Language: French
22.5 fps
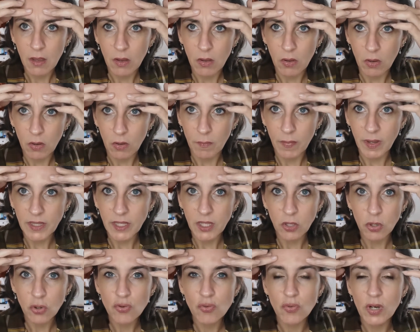euh, bah,
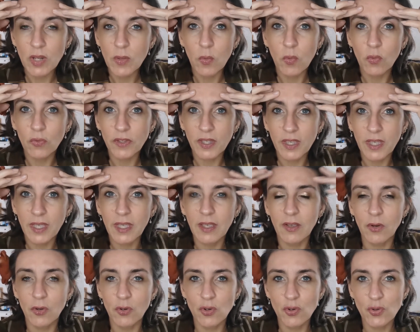d'ailleurs je vous l'ai montré
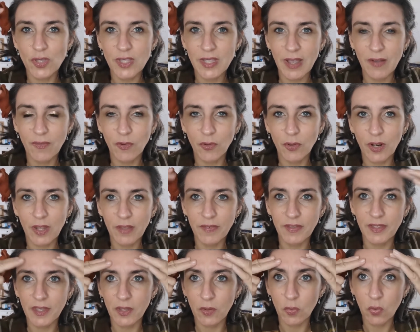juste avant dans la
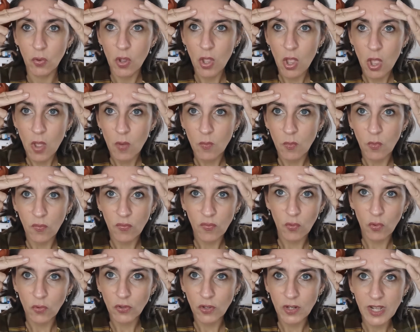vidéo, mon
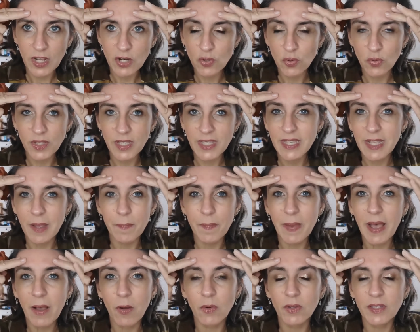front dans la journée ça
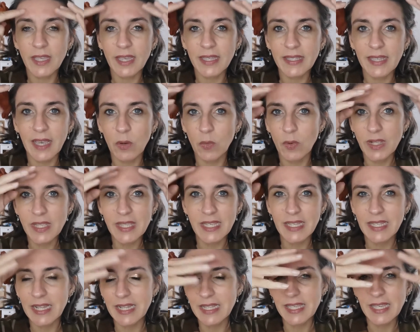part en cacahuète,
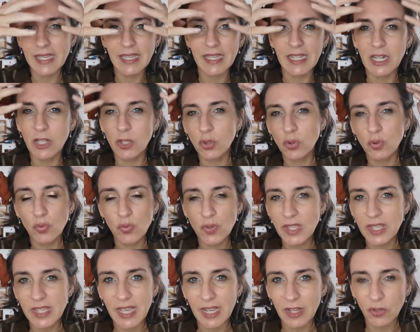c'est-à-dire qu'il est tout
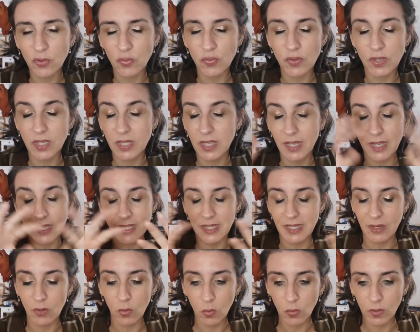sec, tout sec,
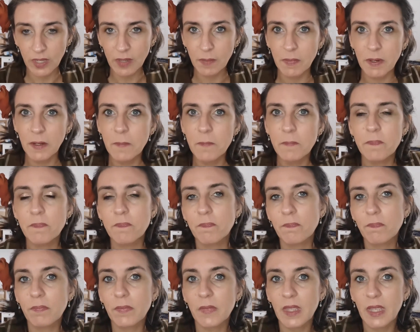c'est horrible.
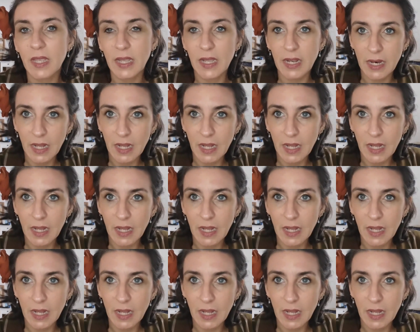Et